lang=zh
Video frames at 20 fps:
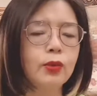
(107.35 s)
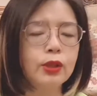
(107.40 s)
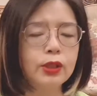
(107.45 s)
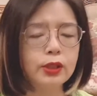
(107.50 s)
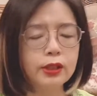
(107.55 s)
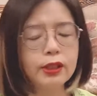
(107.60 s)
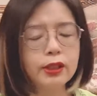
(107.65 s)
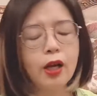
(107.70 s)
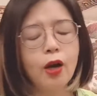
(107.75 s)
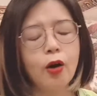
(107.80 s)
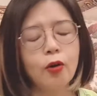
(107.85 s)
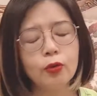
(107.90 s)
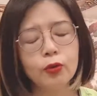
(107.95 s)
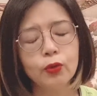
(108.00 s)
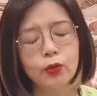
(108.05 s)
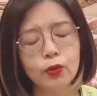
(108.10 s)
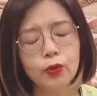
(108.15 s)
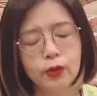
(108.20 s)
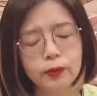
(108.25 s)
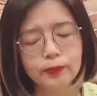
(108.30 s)
我是考
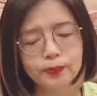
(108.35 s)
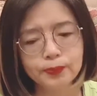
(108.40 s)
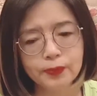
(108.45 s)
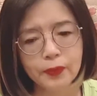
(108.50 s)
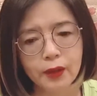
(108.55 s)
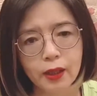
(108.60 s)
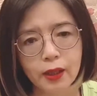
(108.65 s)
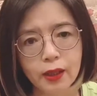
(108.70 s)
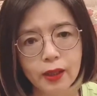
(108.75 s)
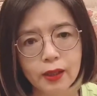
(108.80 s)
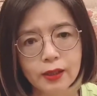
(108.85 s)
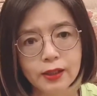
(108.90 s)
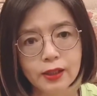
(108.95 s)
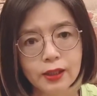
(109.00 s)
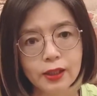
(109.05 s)
虑过啊。